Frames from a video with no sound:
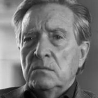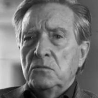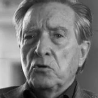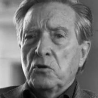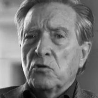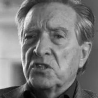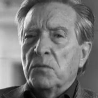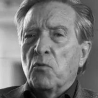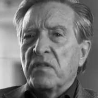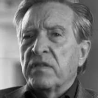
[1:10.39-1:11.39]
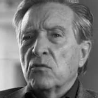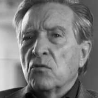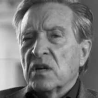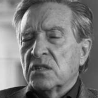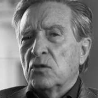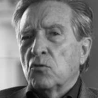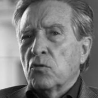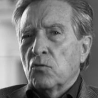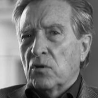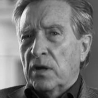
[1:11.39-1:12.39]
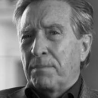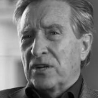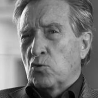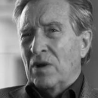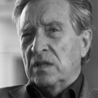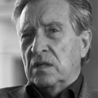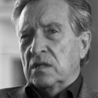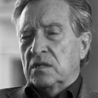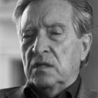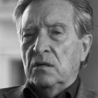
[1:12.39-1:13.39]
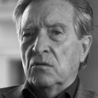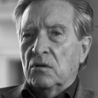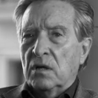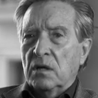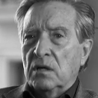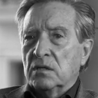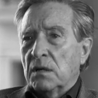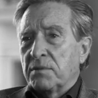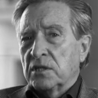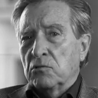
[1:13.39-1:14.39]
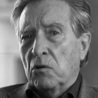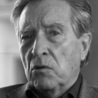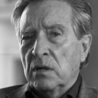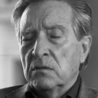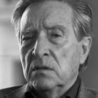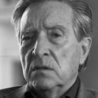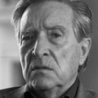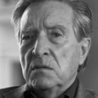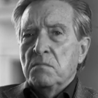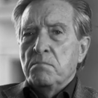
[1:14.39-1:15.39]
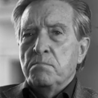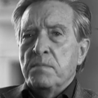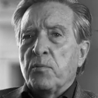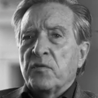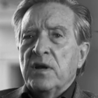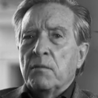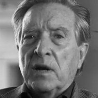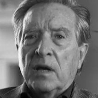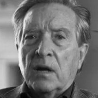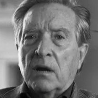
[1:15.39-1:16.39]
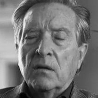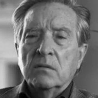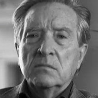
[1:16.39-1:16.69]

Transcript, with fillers: yo creo que simbolizando casi todo lo que pasó antes y lo que está pasando ahora, me podría valer